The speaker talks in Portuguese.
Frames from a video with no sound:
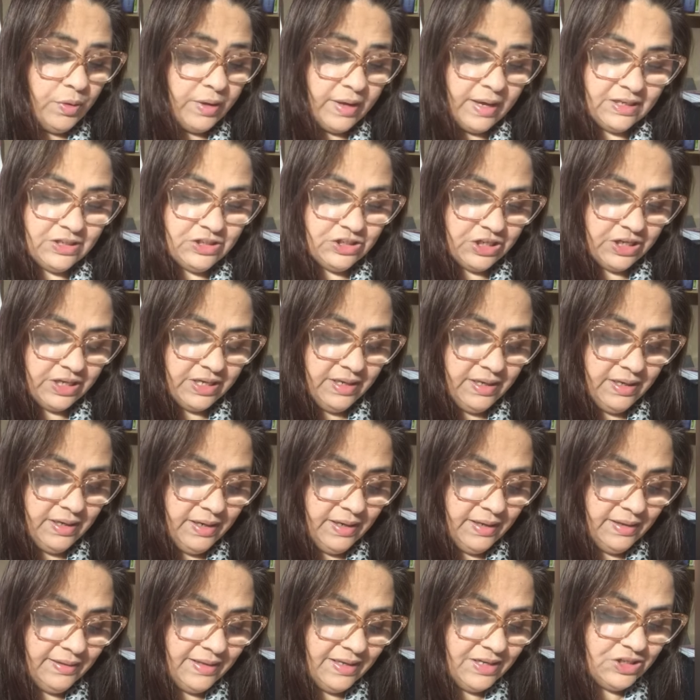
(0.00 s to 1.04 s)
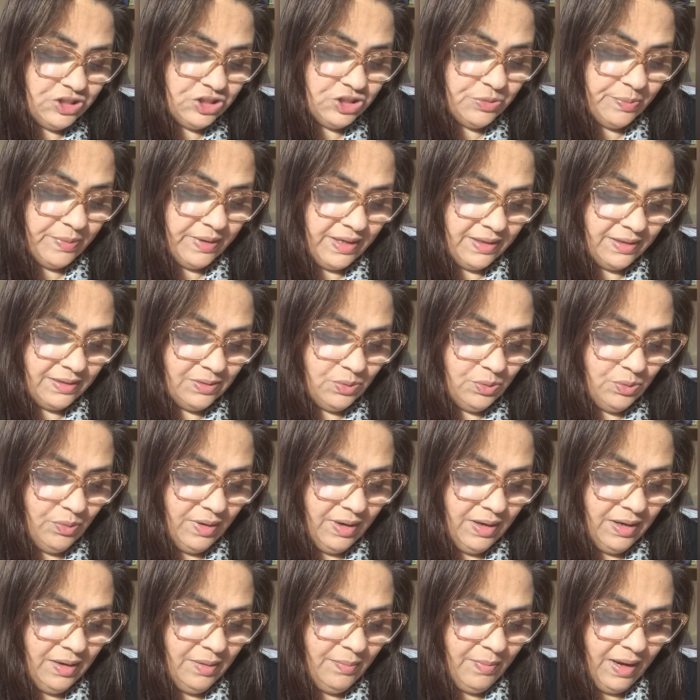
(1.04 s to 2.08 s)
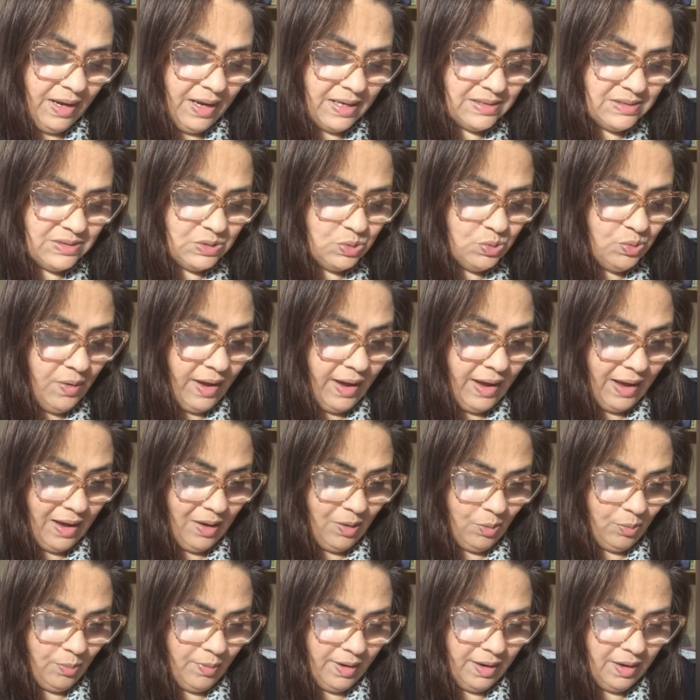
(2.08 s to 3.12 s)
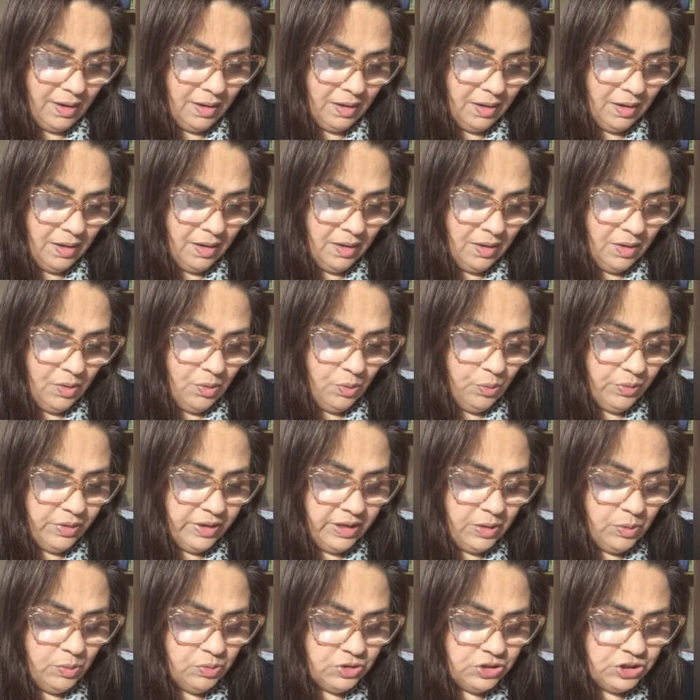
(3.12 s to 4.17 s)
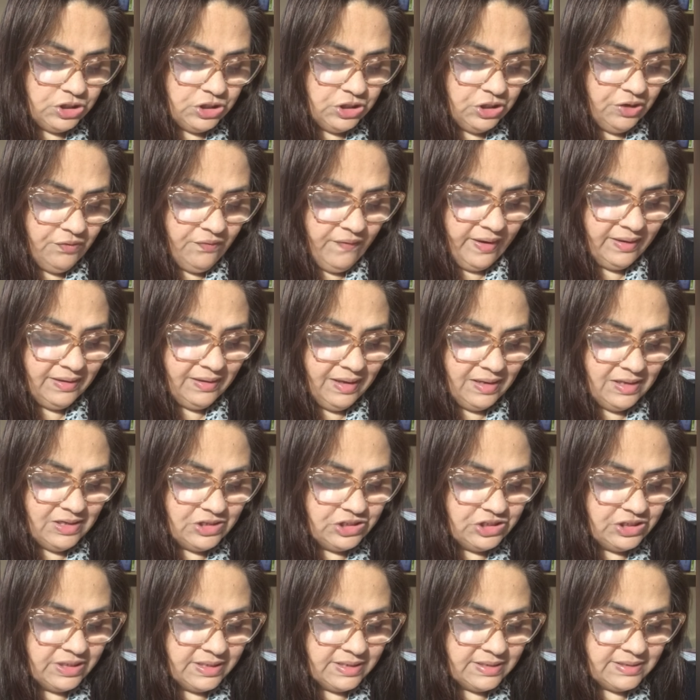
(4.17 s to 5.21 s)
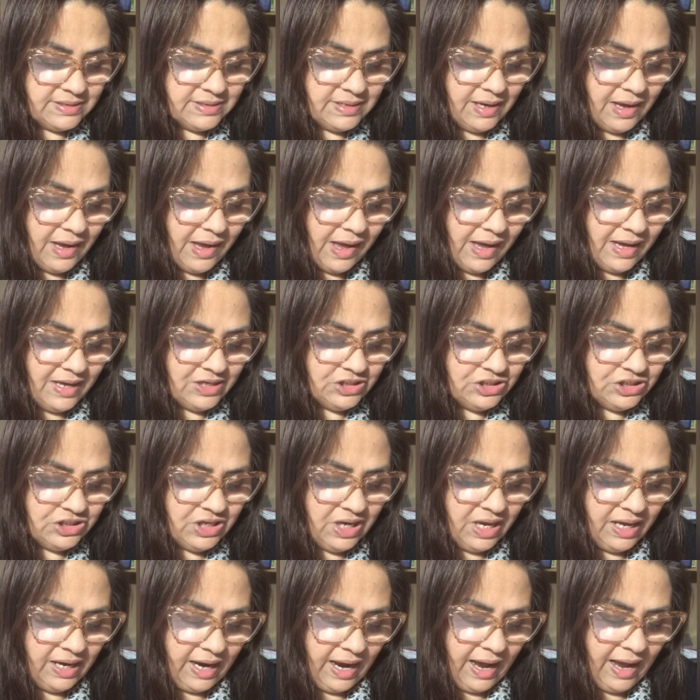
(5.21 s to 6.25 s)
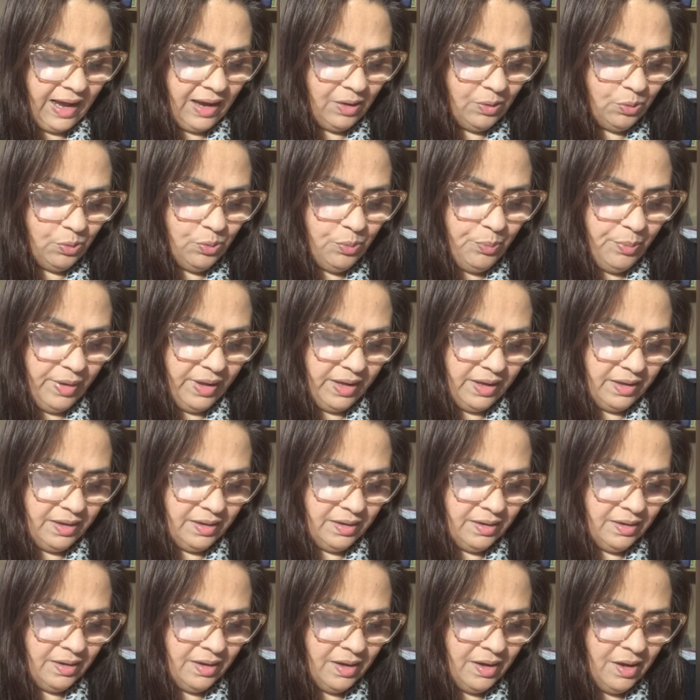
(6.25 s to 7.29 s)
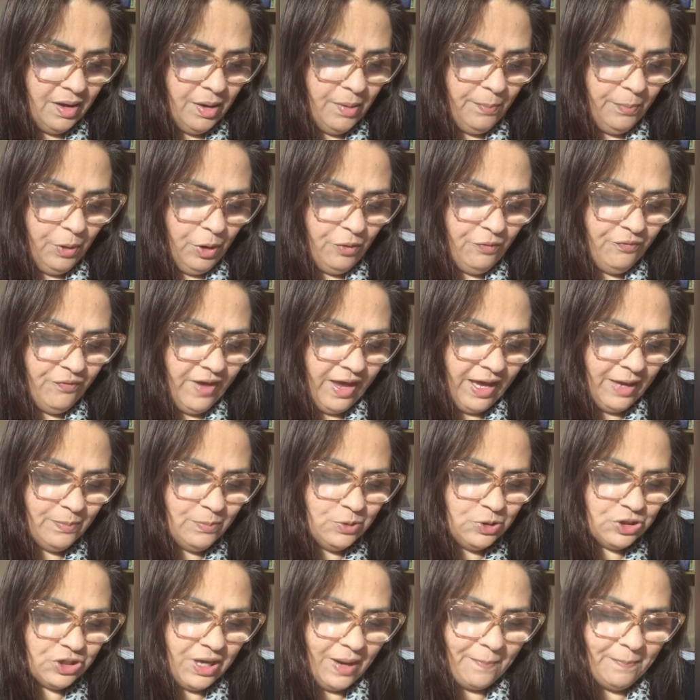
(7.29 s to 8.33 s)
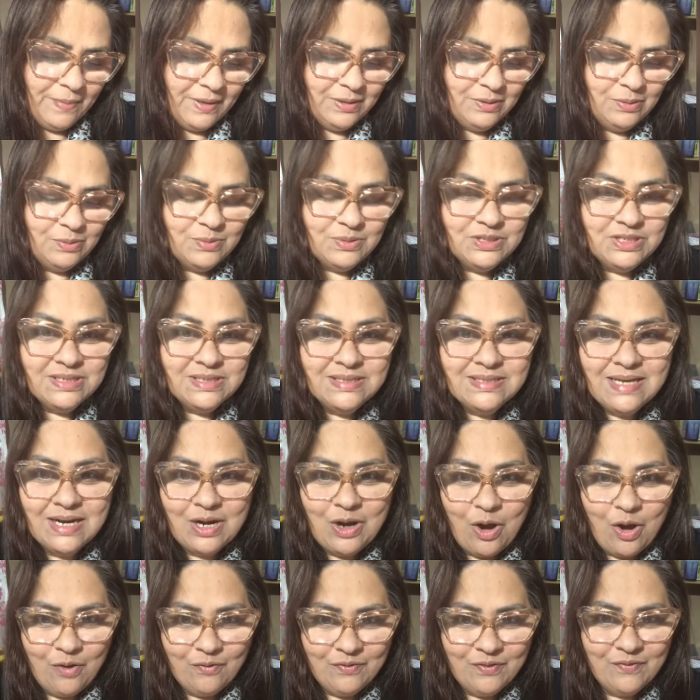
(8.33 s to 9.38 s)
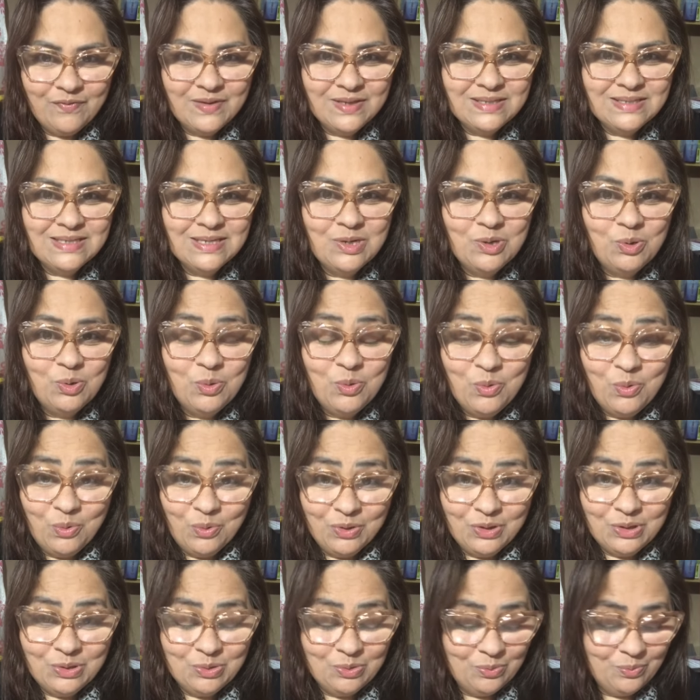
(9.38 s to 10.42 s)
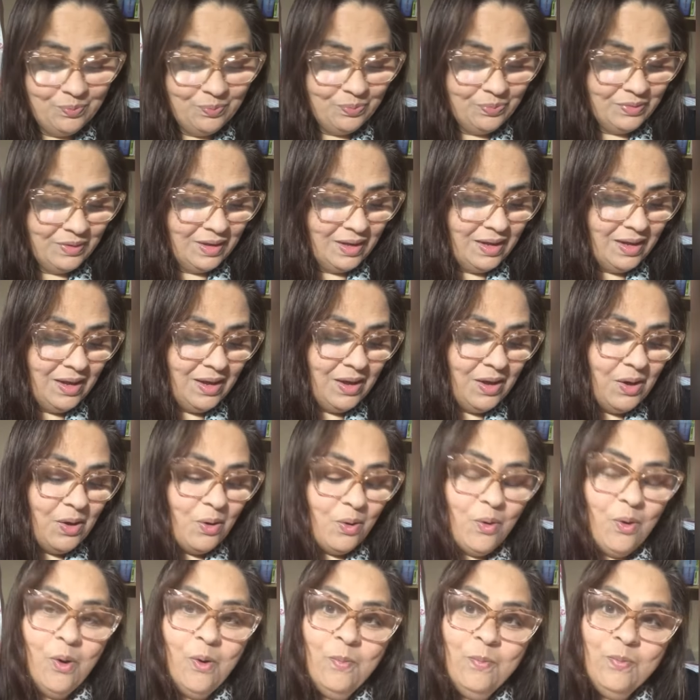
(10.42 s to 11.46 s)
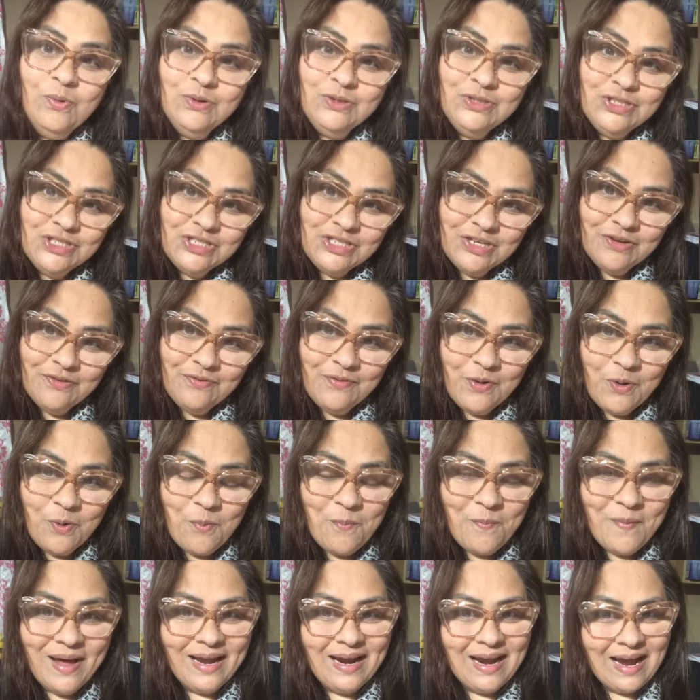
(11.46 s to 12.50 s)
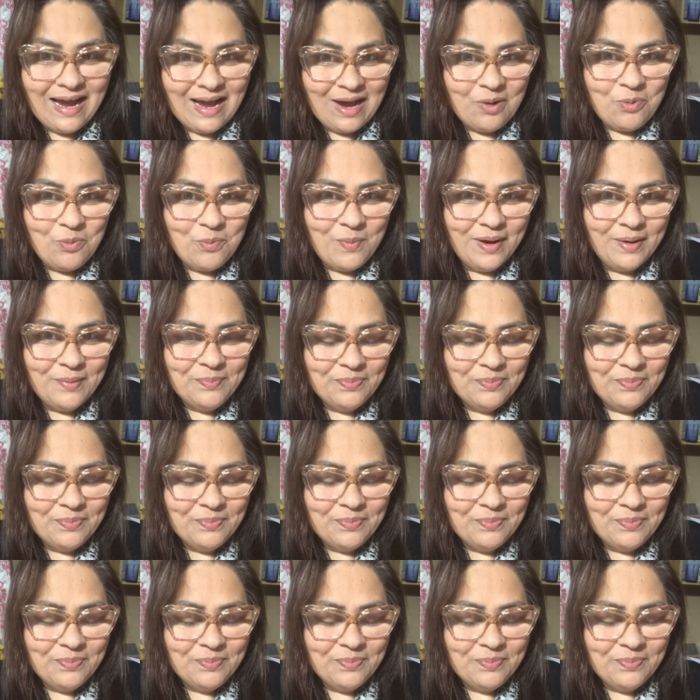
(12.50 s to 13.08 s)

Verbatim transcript: que adquire entendimento ama a sua alma. O que cultiva a inteligência achará o bem. Provérbios capítulo 19, versículo 8. Combustível para a alma.